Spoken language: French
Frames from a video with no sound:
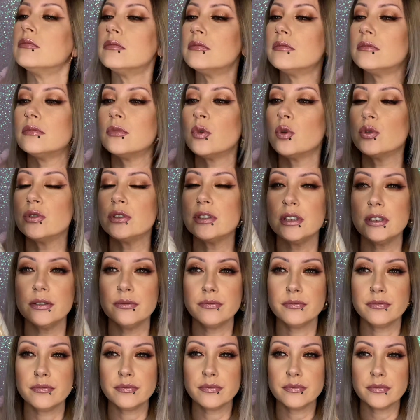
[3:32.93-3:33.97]
aussi.
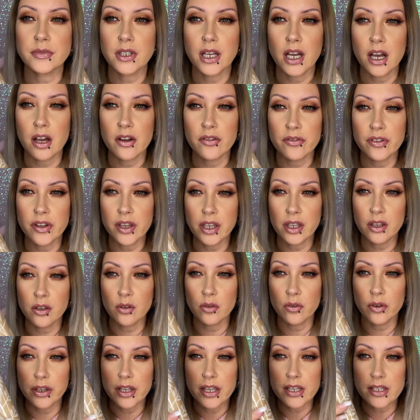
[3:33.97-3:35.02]
Avec, euh,
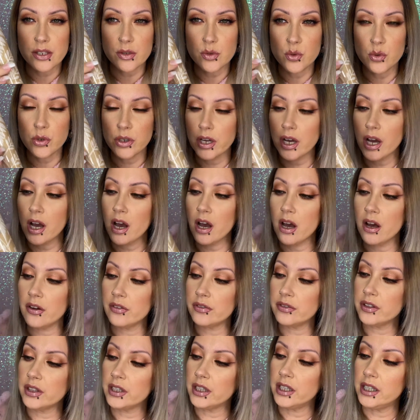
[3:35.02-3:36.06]
vous voyez, c'est du
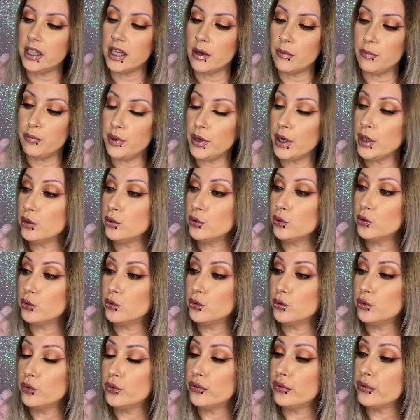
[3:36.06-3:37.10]
craft et il y a plein de,
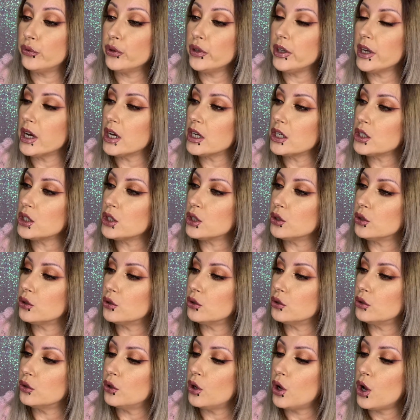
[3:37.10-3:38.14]
feuillages...
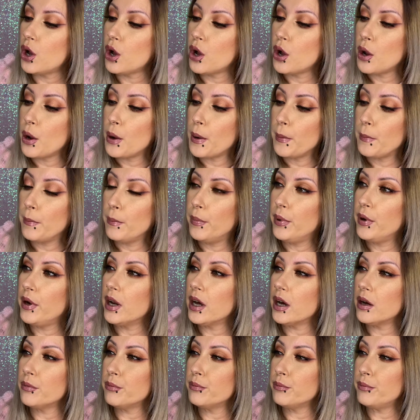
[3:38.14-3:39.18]
Euh,
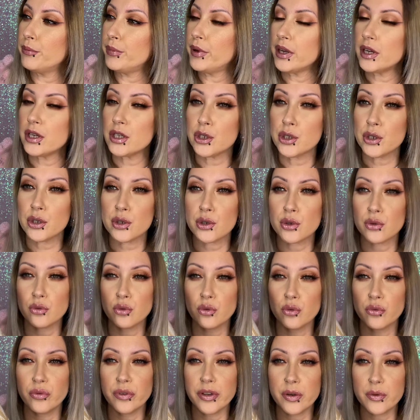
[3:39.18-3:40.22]
blanc beige. Je
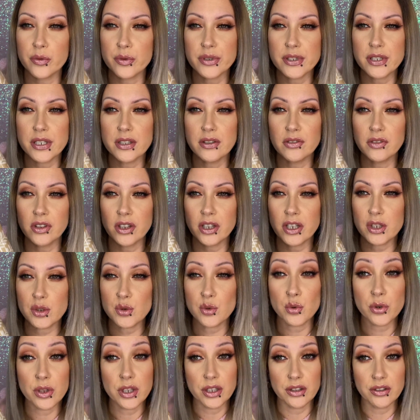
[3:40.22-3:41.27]
trouvais aussi très
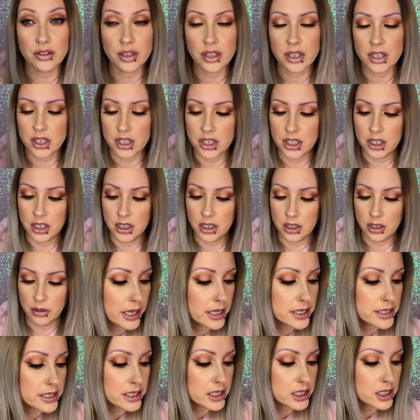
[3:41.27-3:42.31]
joli et très chic.
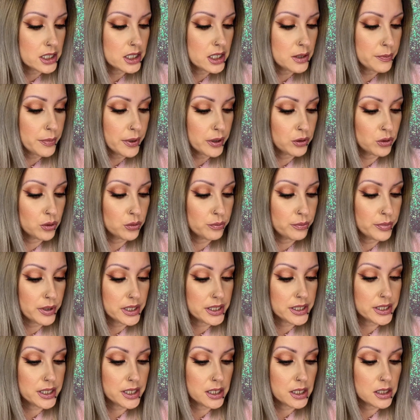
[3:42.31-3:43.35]
Et si je dis pas de
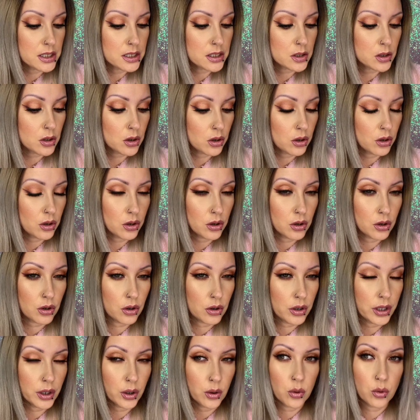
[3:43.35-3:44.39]
bêtises, euh,
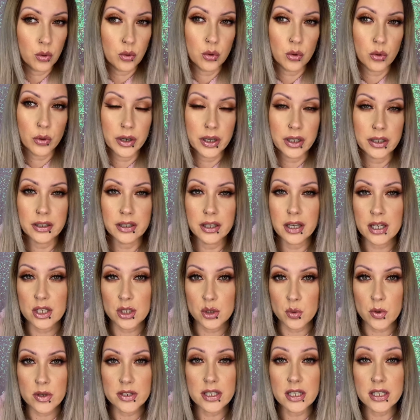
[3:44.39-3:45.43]
les rouleaux étaient à
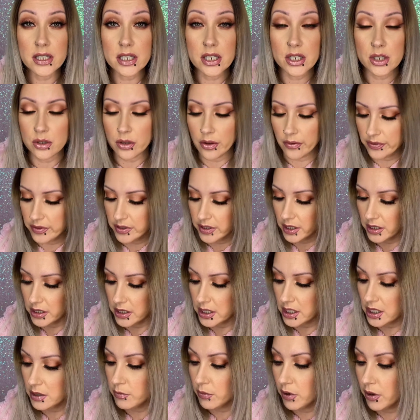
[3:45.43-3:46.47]
79
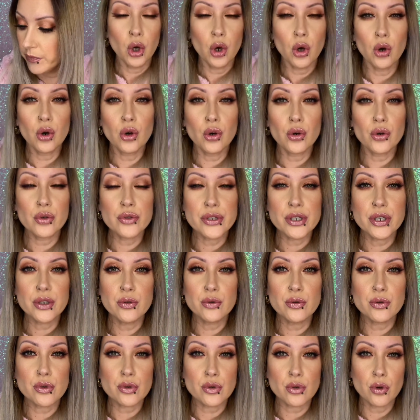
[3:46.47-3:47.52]
centimes. On
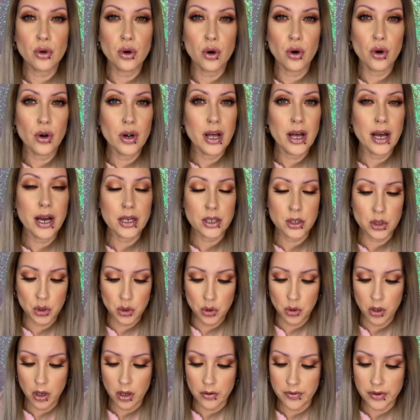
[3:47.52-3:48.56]
continue ce haul
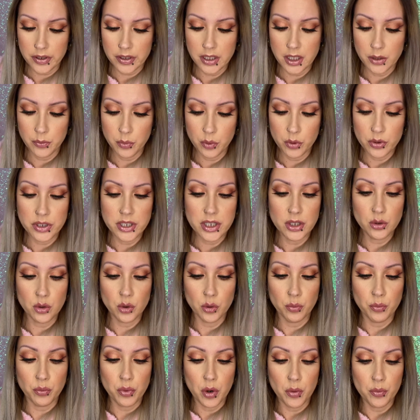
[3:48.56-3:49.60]
action avec des petites
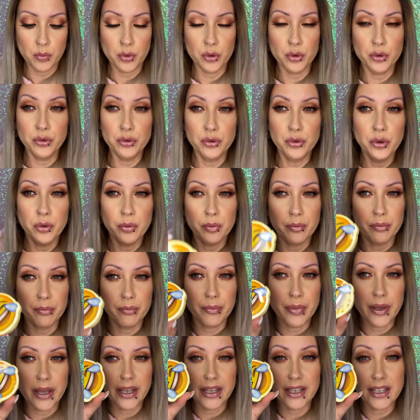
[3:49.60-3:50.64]
bombes de
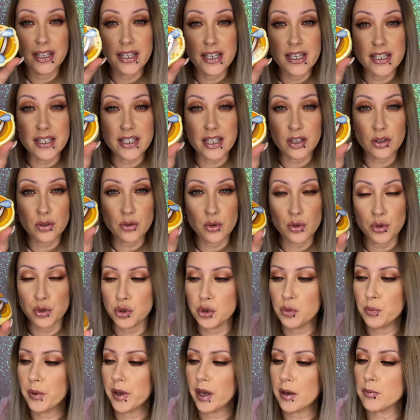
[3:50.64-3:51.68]
bain qui sentent
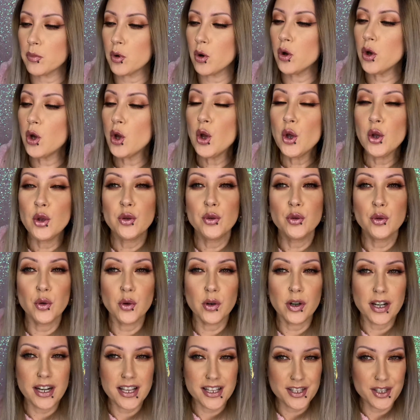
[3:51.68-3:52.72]
super bon.
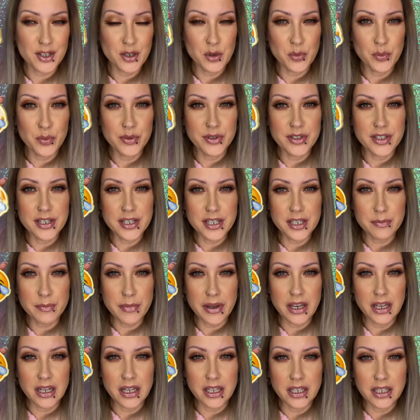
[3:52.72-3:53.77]
Donc là, c'est le petit
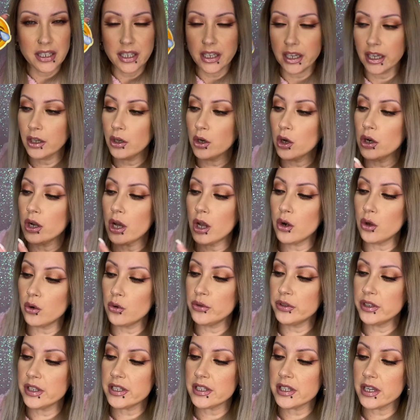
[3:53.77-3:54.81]
smiley qui rigole. Alors
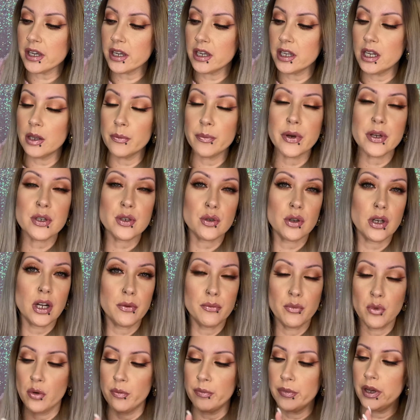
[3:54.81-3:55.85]
le dessin, il n'est pas sur la
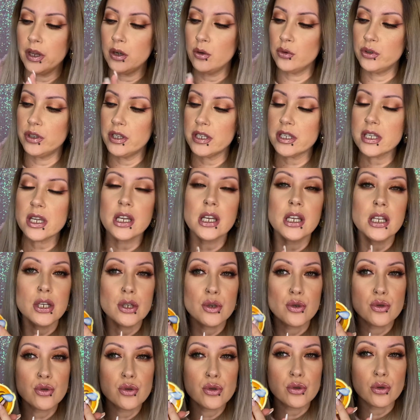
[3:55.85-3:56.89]
bombe. Hein. Le dessin, il
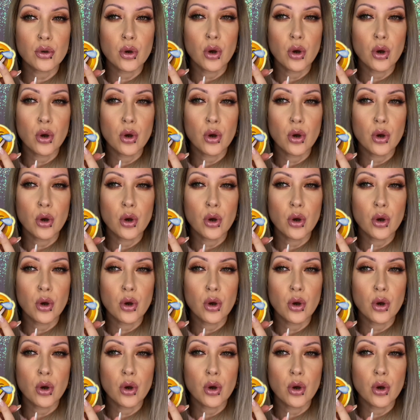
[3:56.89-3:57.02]
est juste